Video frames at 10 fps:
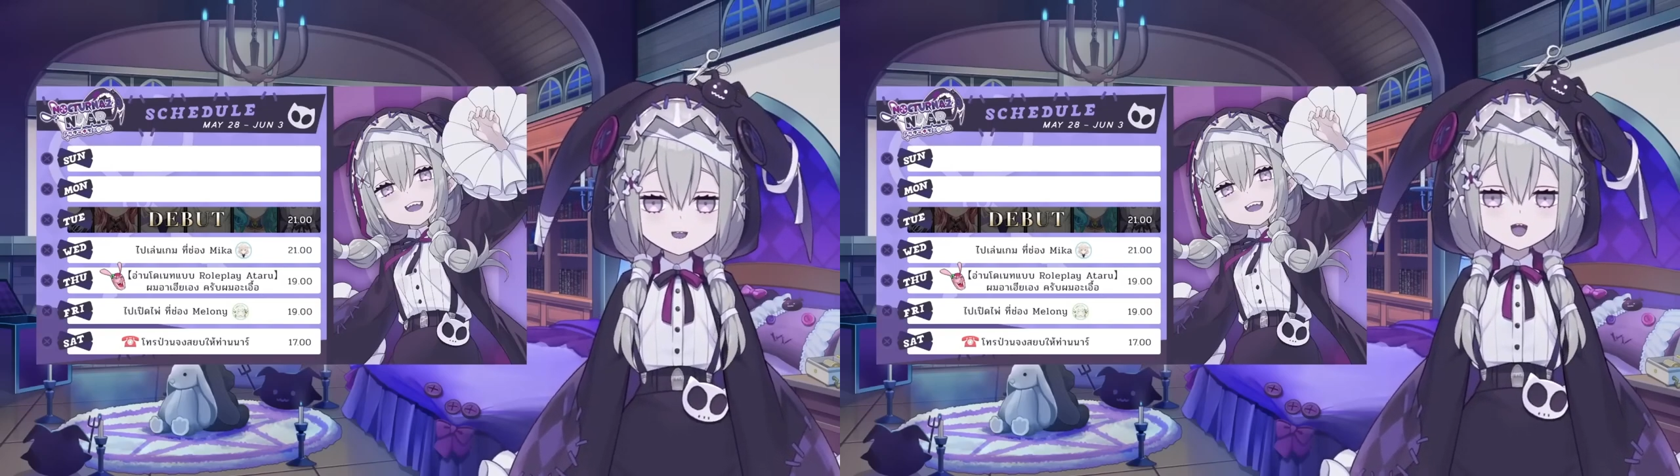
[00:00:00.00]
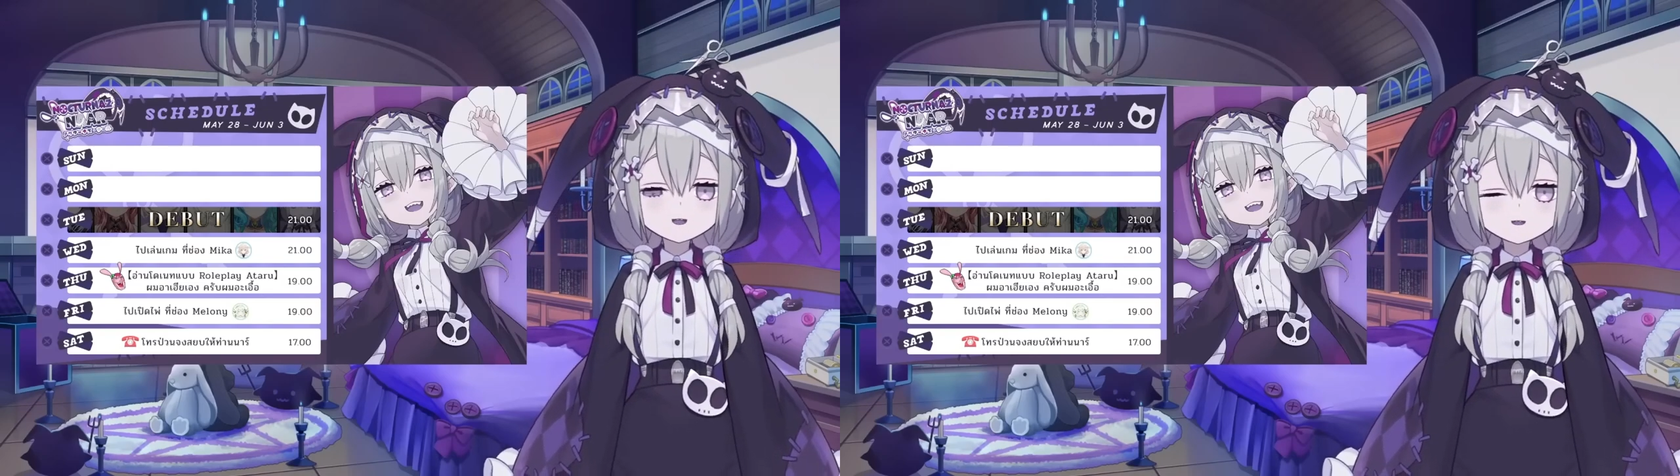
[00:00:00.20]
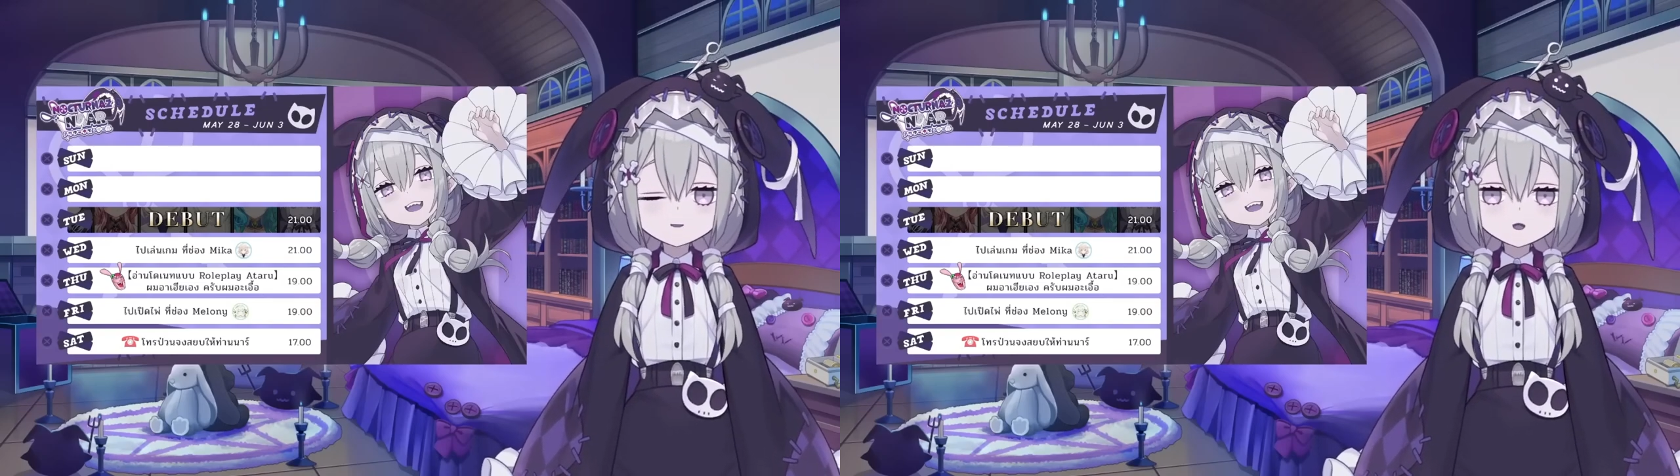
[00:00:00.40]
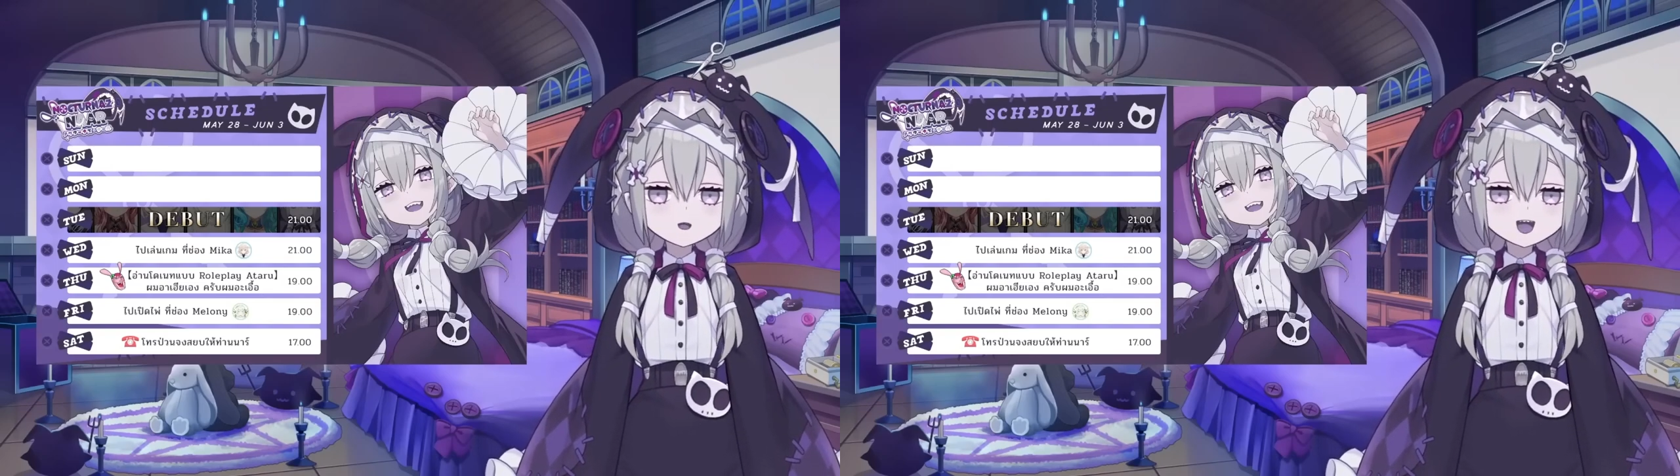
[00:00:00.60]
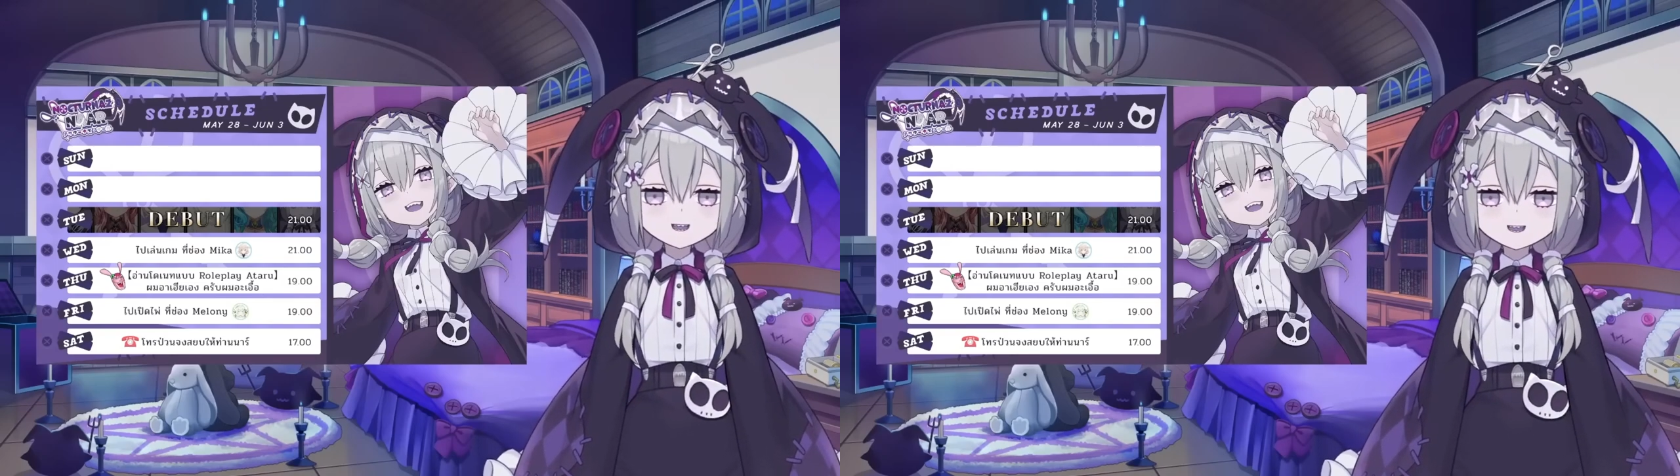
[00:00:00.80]
พี่เมลยั
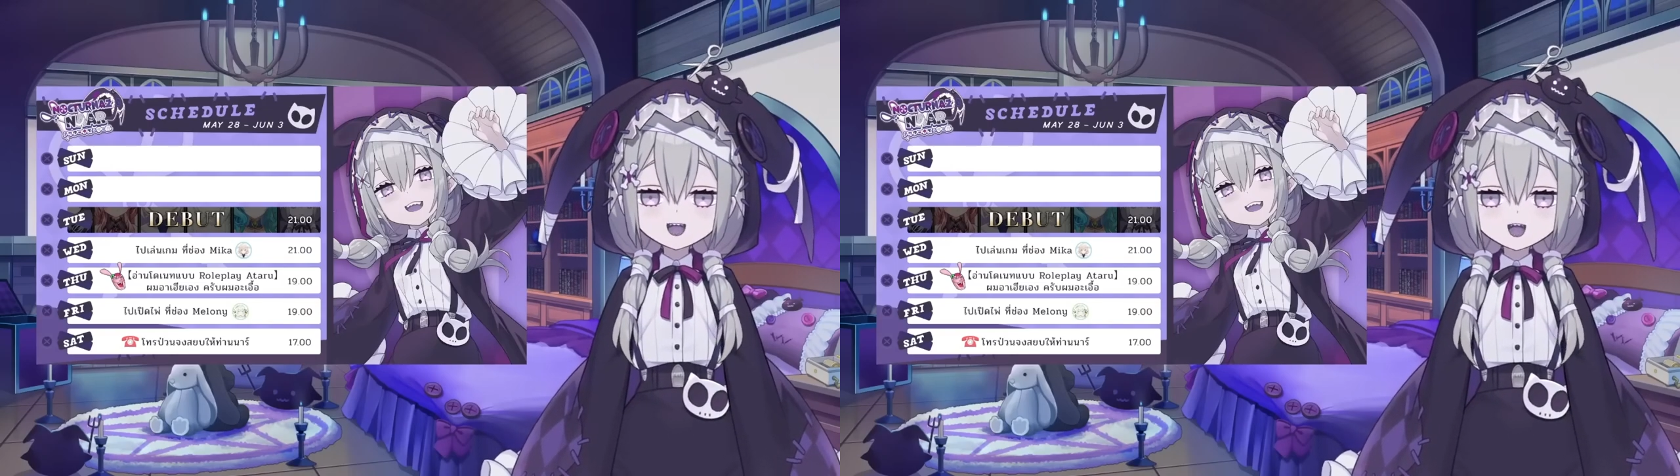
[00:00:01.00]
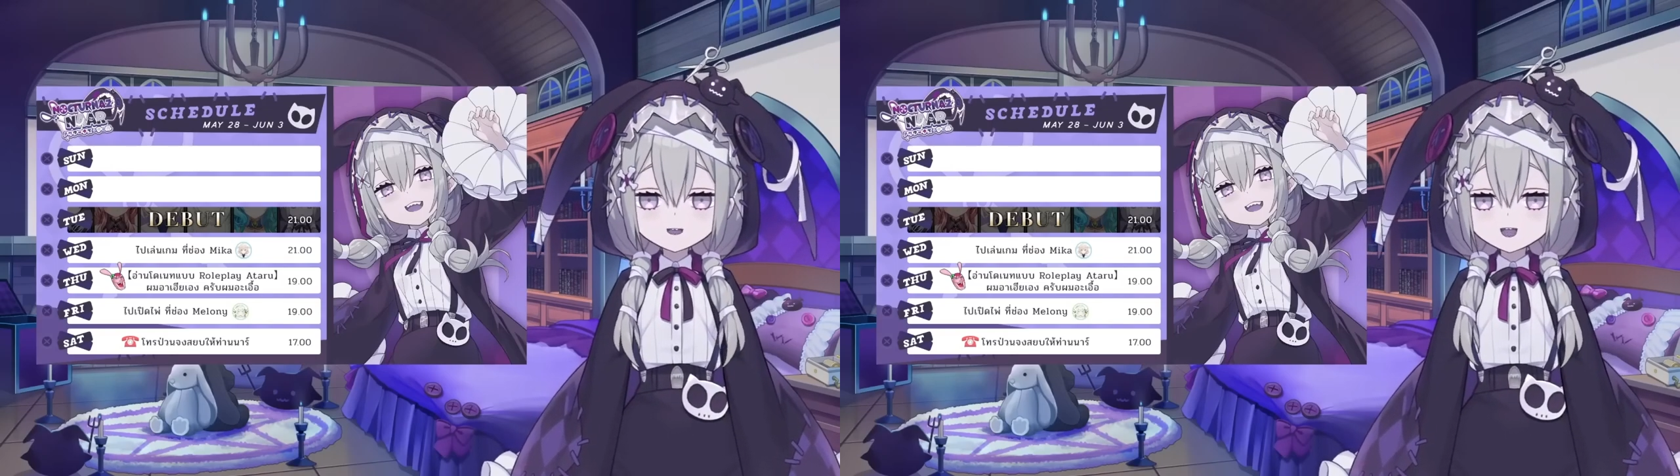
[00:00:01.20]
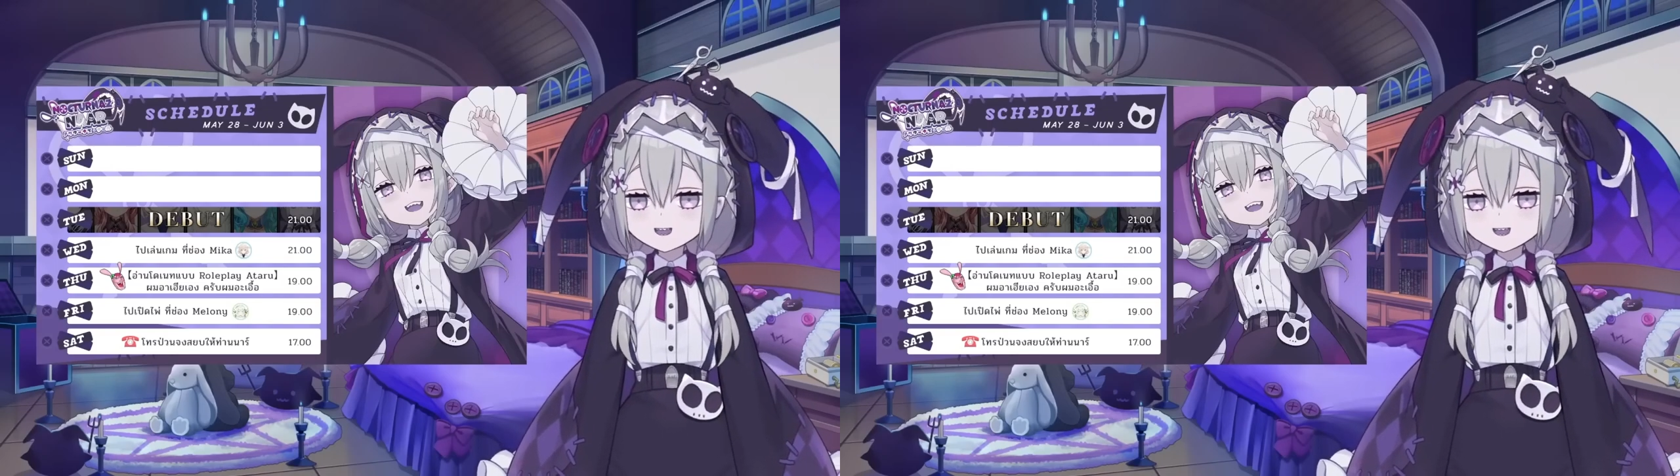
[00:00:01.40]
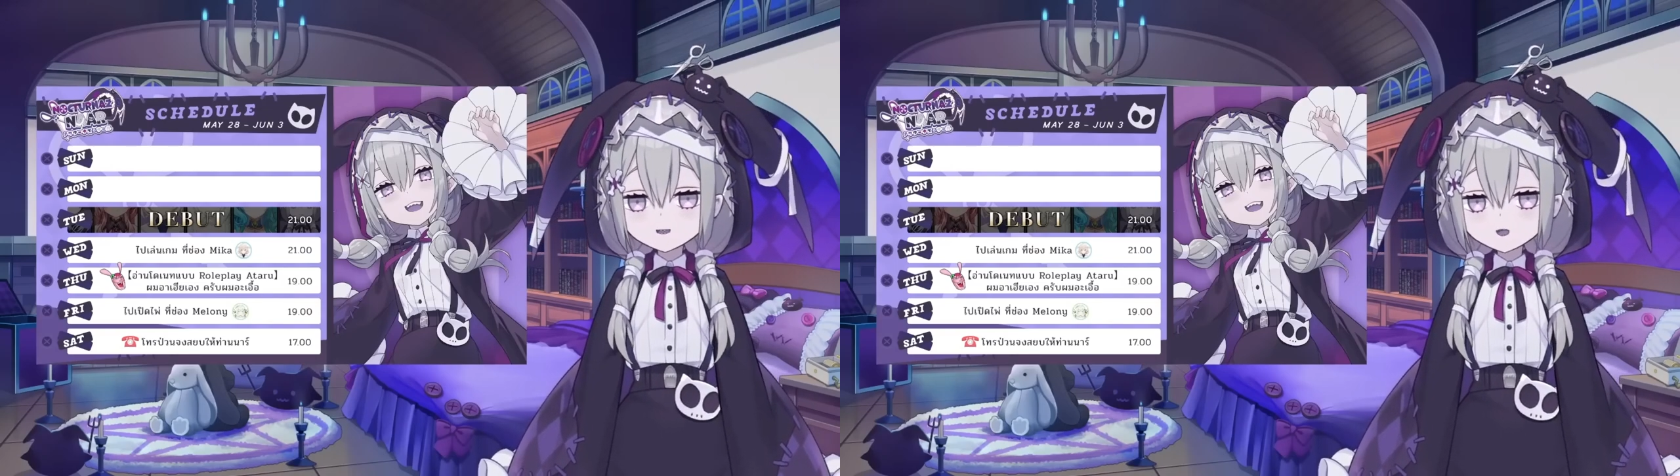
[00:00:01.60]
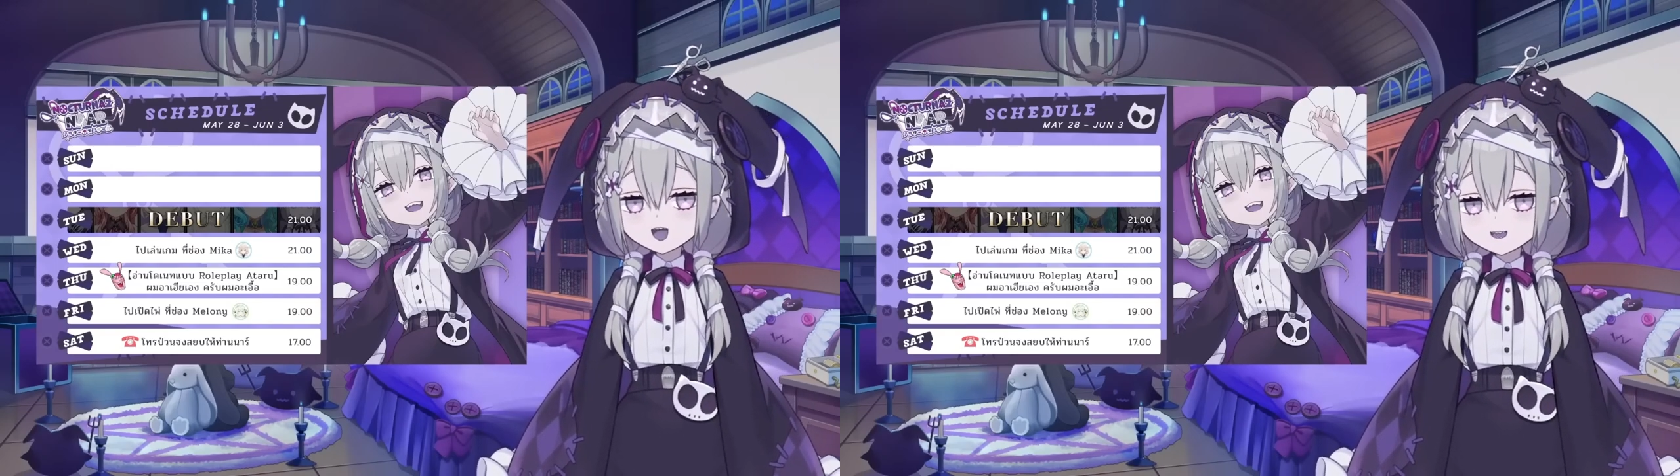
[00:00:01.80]
งชอบเลยต่
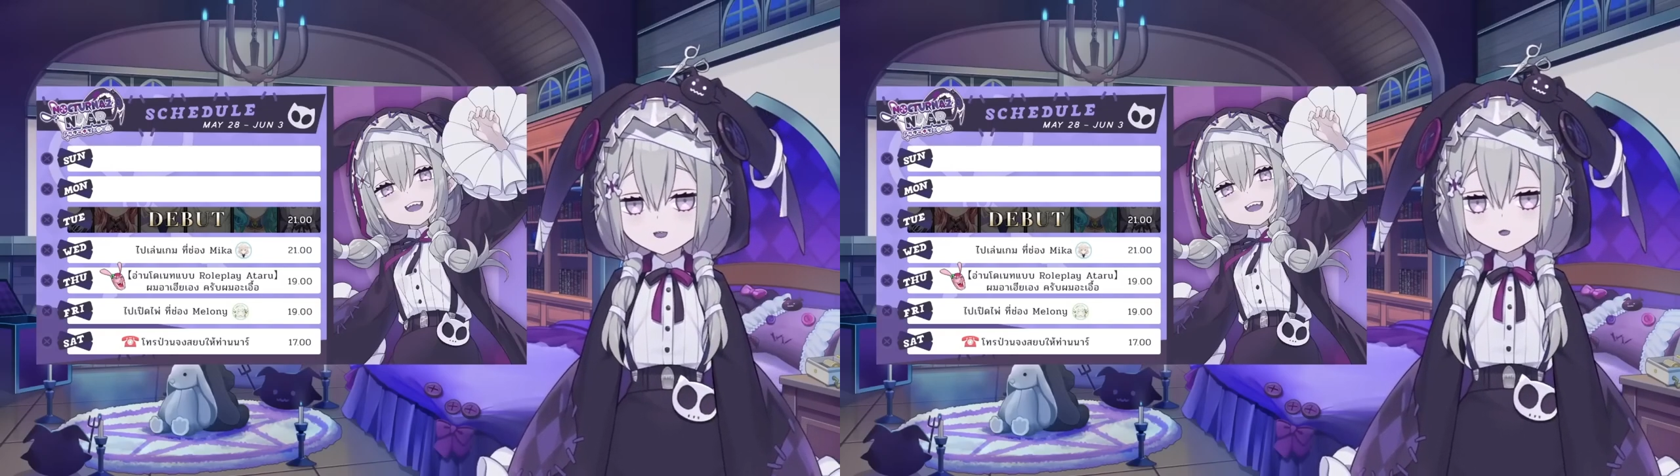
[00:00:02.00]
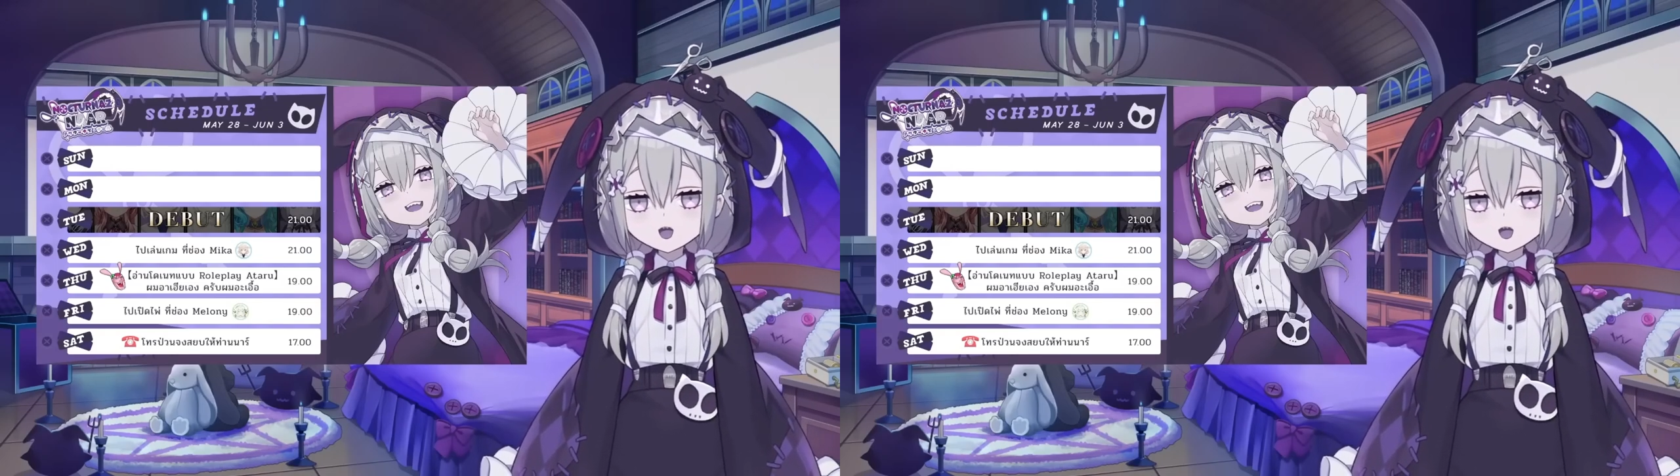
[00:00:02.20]
อไป